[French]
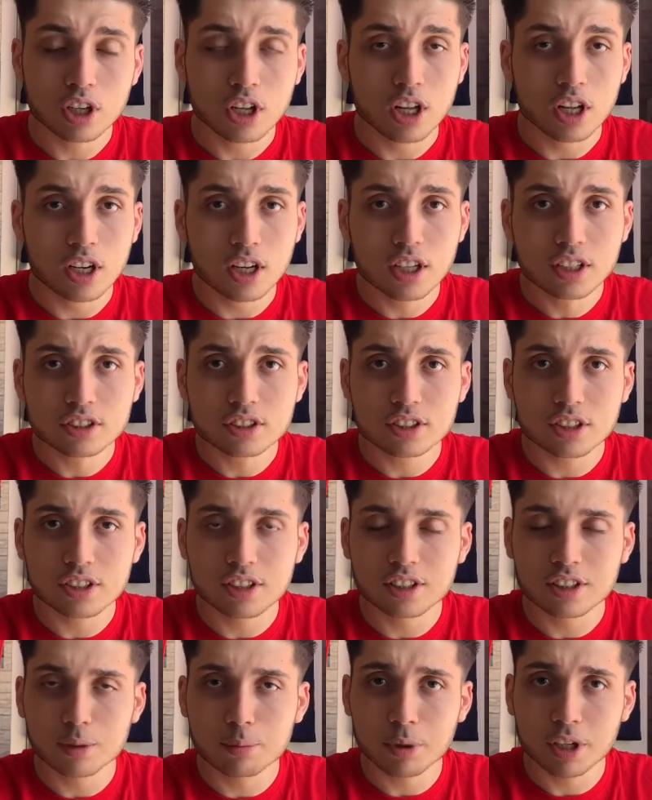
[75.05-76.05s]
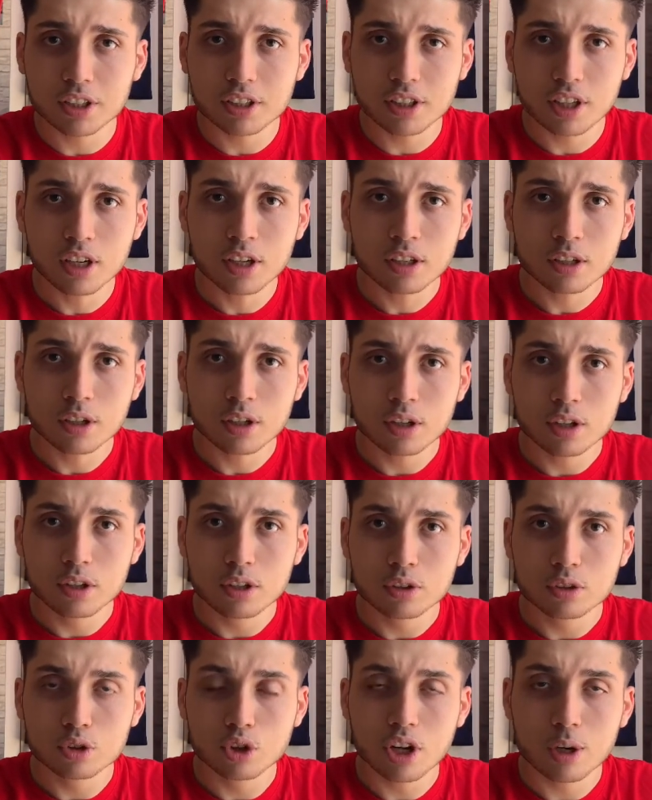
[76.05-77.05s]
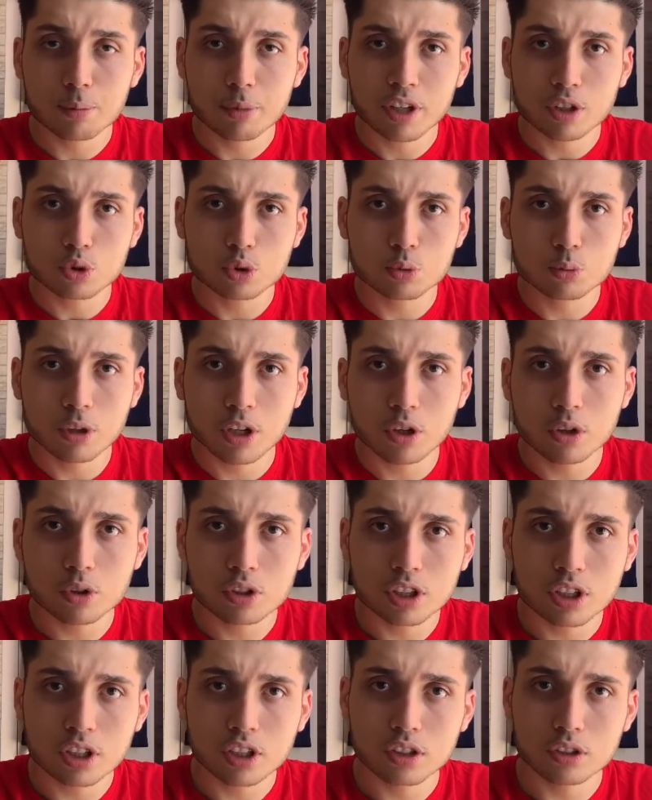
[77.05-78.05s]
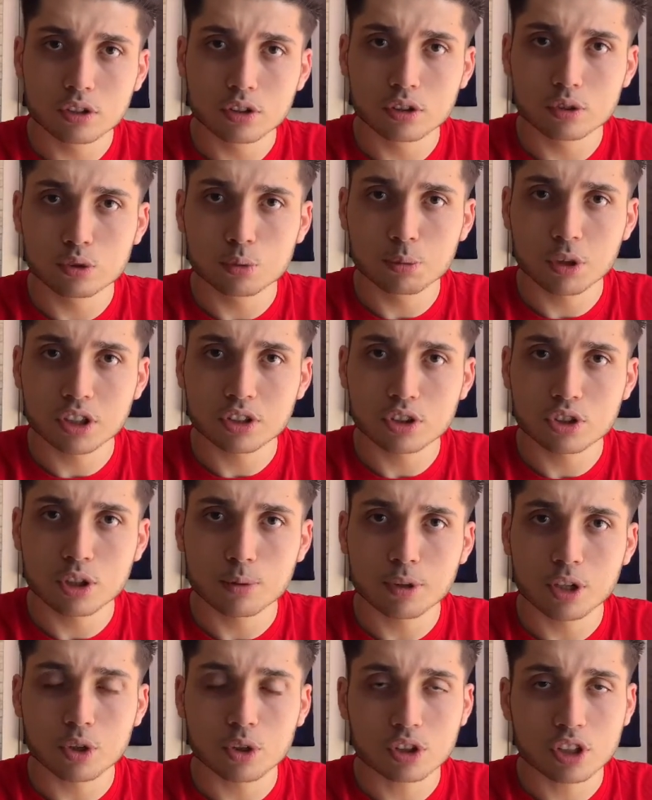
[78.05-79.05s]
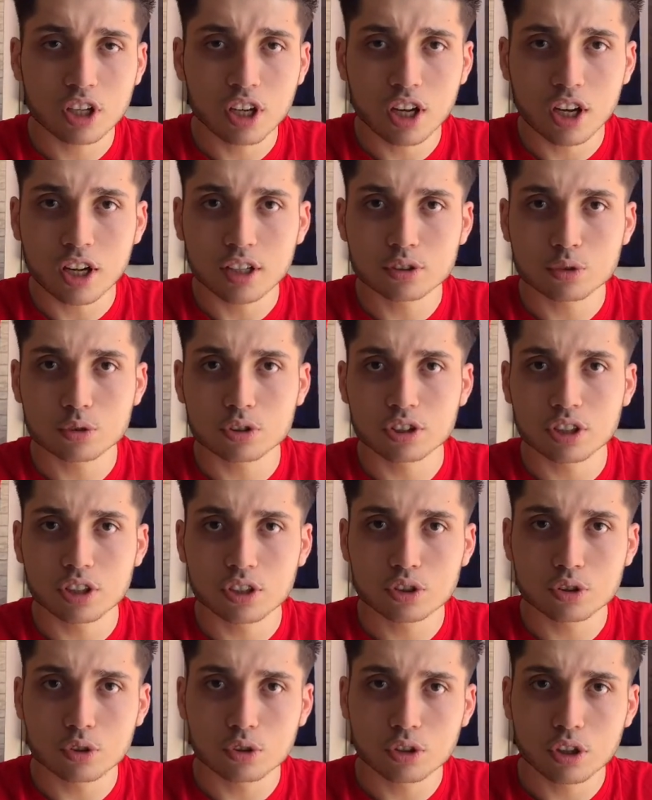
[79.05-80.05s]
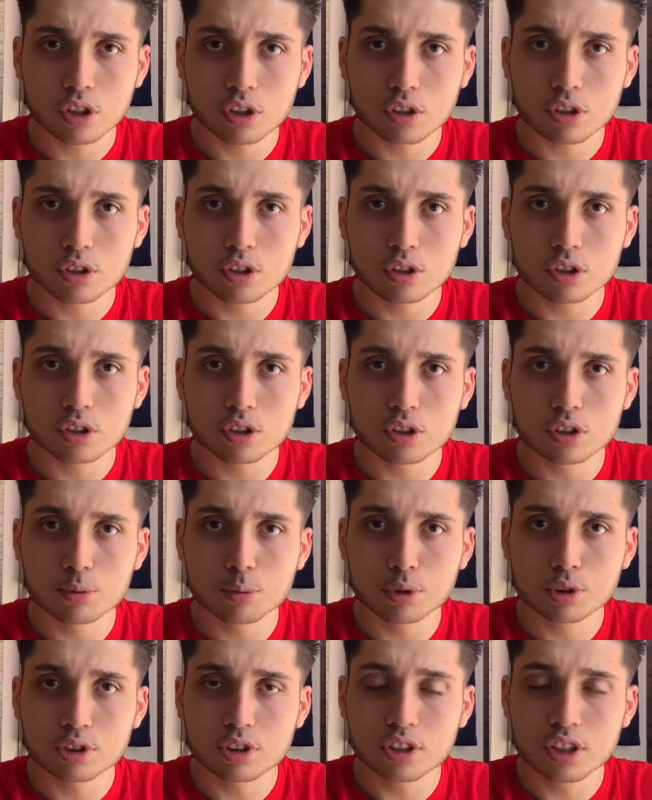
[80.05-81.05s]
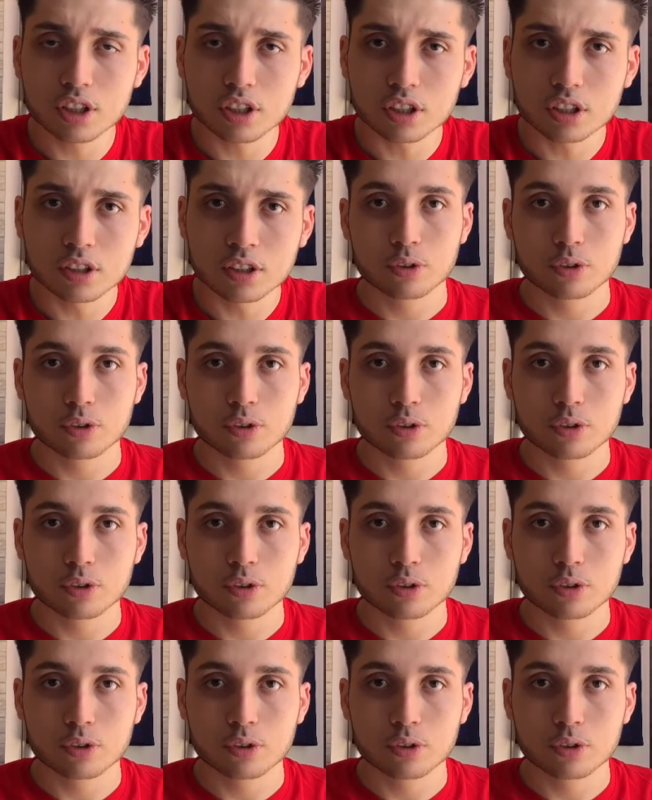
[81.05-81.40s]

Là, ce n'était pas le cas de la part du Marocain, euh, du président marocain à son sélectionneur euh, bosnien.